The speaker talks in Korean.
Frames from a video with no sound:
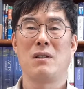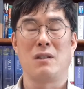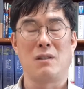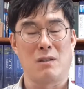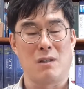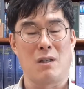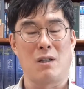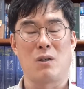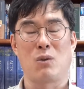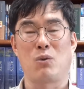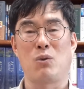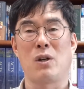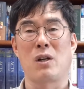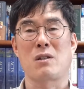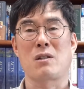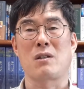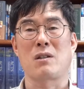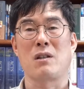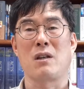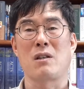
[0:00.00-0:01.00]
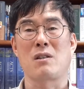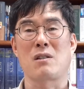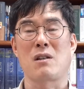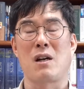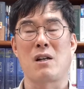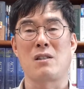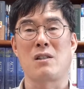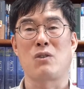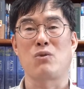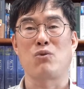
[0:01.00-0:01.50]
예, 구약 성경에서
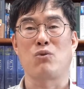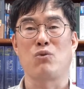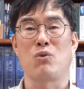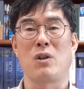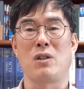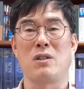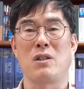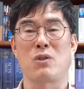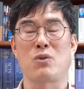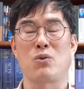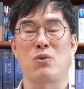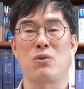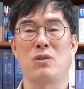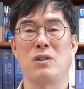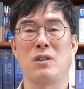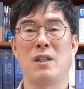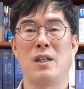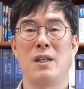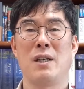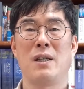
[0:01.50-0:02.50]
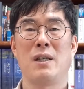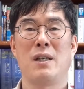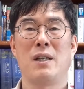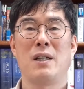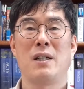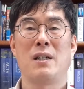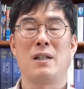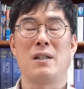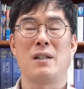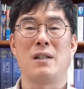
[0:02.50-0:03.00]
가장 중요한 약속은
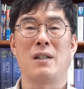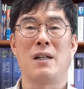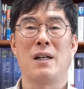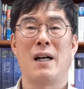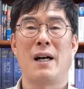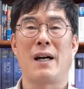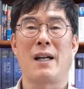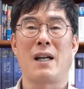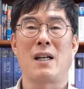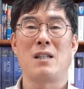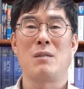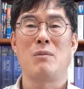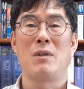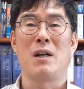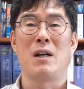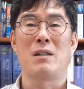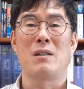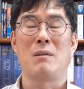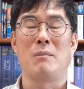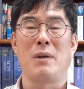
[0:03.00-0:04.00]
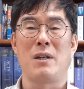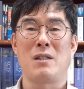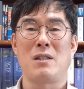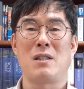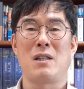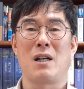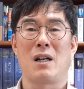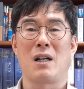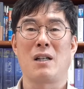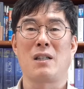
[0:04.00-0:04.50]
어, 하나님의 아들
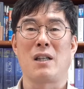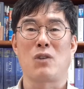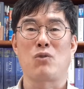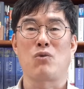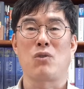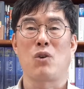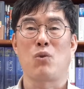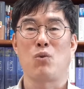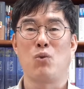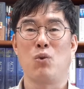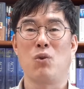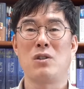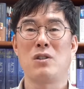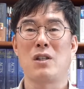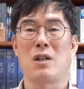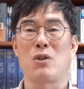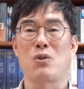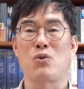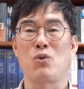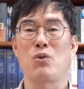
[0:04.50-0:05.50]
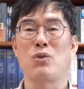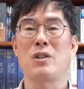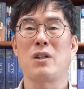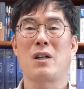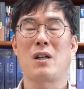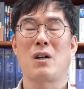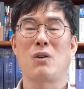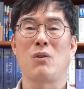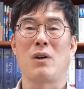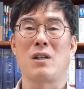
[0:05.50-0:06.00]
메시아가 나중에 구원자로서
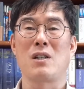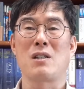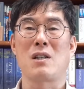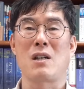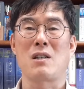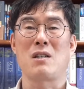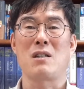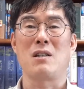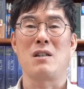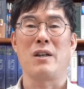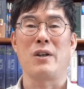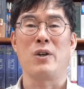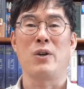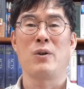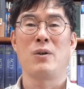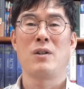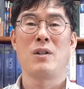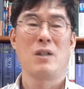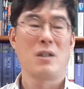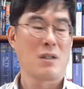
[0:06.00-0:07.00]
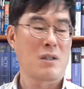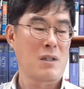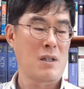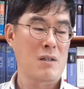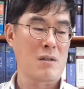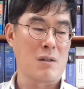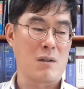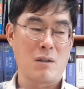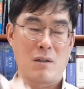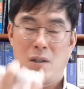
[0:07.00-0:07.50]
온다라고 하는 사실이에요.
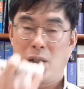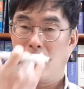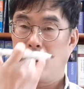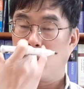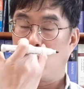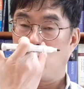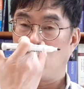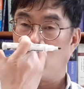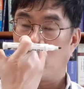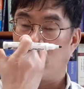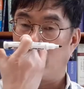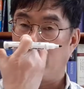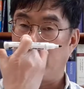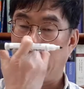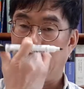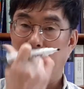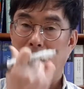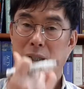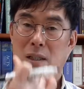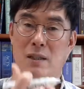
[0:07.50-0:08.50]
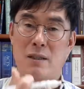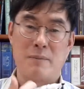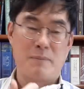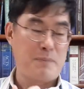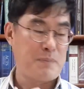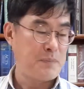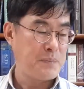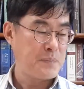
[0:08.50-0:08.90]
그래서 어, 마가는